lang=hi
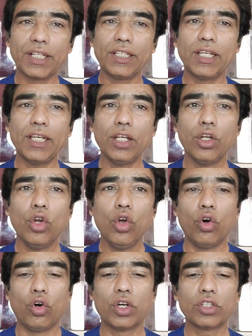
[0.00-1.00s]
नहीं है
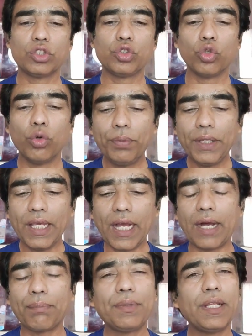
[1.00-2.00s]
और जो भी
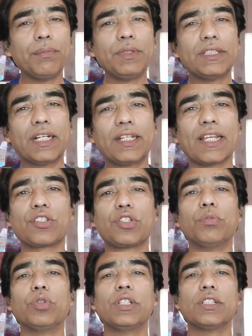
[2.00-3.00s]
आपने अभी तक
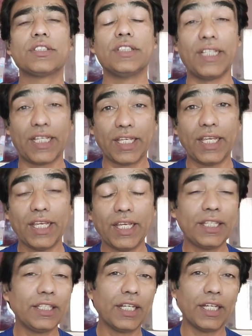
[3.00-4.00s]
टेस्टिमोनियल्स देखे
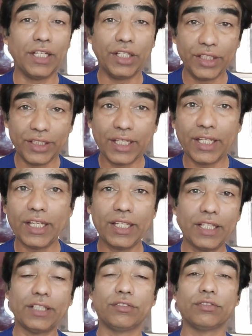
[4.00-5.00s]
हैं या लिए हैं
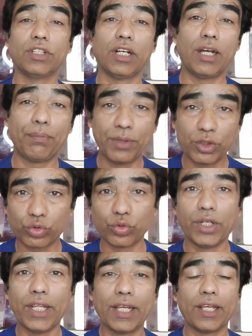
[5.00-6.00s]
या आपने
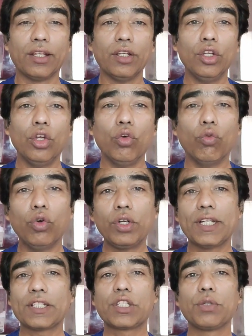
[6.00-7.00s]
सुने हैं वो
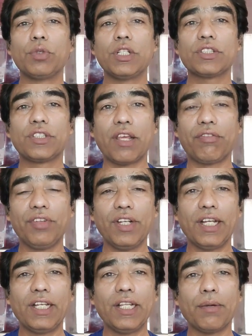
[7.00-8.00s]
टेस्टिमोनियल्स
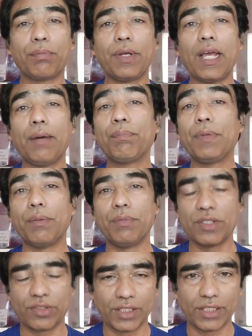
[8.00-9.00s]
डेफिनेटली अपने आप में
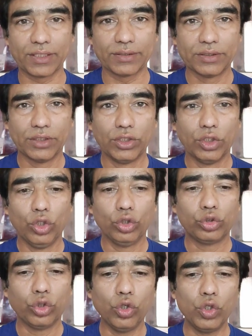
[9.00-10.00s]
अमेजिंग है
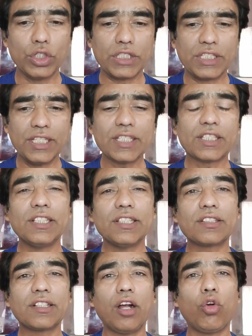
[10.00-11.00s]
तो जिस
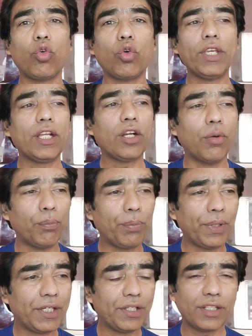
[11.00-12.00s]
चीज़ का कोई
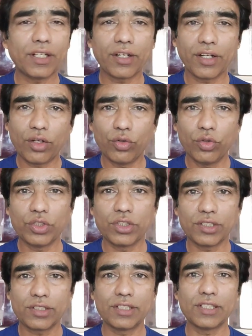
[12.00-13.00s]
कंपटीटर ना हो
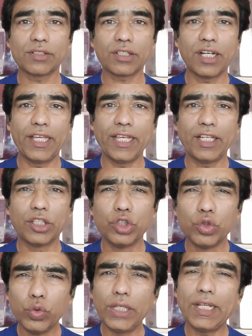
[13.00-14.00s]
जिस चीज़ का एक
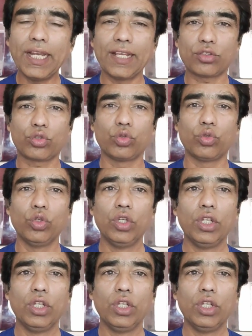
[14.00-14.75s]
यूनिकनेस हो